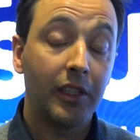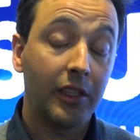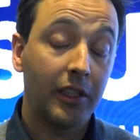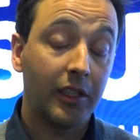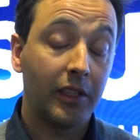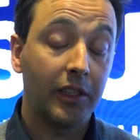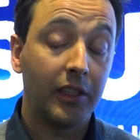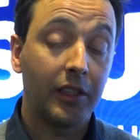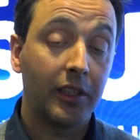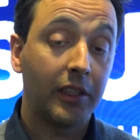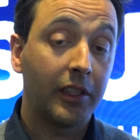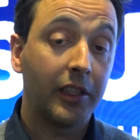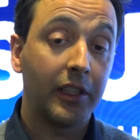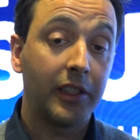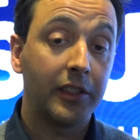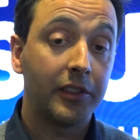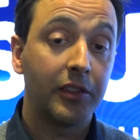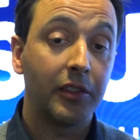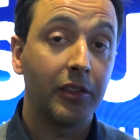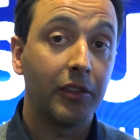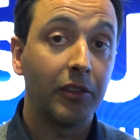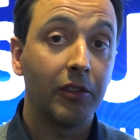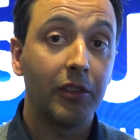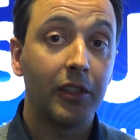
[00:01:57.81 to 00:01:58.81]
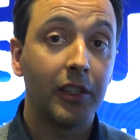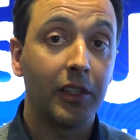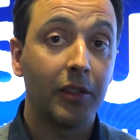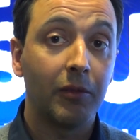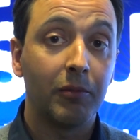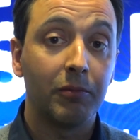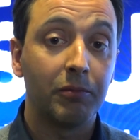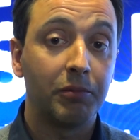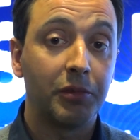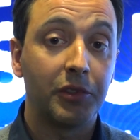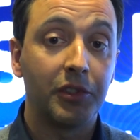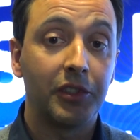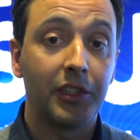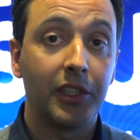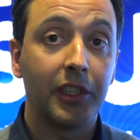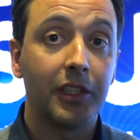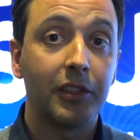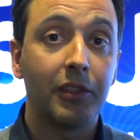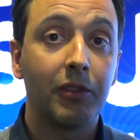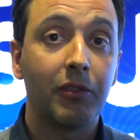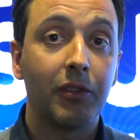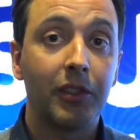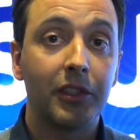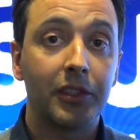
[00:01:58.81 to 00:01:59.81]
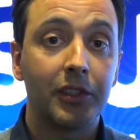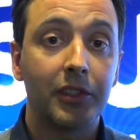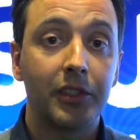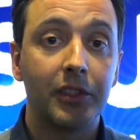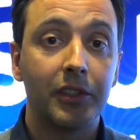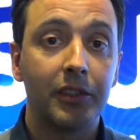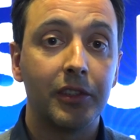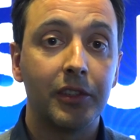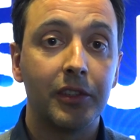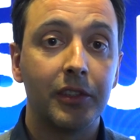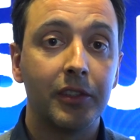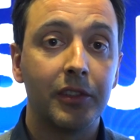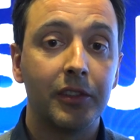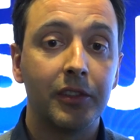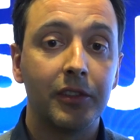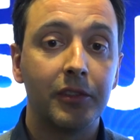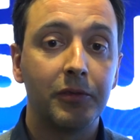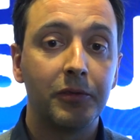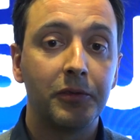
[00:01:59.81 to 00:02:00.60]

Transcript: é enriquecedor e é um projeto que eu acho que